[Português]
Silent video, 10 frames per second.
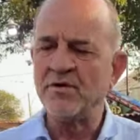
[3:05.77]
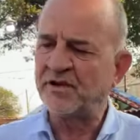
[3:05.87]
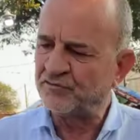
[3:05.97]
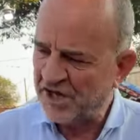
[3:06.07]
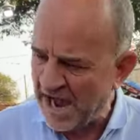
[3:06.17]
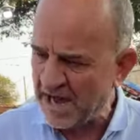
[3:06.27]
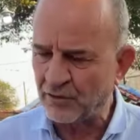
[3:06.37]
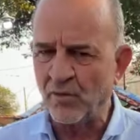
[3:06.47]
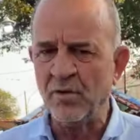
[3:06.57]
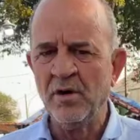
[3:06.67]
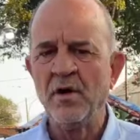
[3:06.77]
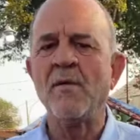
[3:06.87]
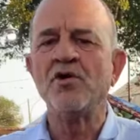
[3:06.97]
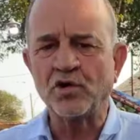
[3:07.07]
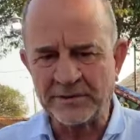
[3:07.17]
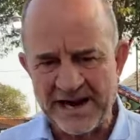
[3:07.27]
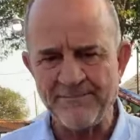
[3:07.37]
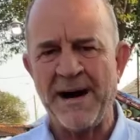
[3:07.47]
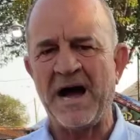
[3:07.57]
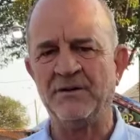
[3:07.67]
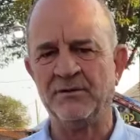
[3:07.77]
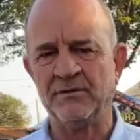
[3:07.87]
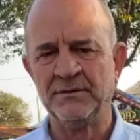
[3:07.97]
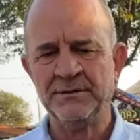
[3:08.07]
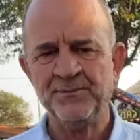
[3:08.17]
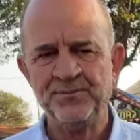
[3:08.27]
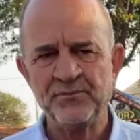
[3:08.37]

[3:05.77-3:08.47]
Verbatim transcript: com muito diálogo, com muito trabalho.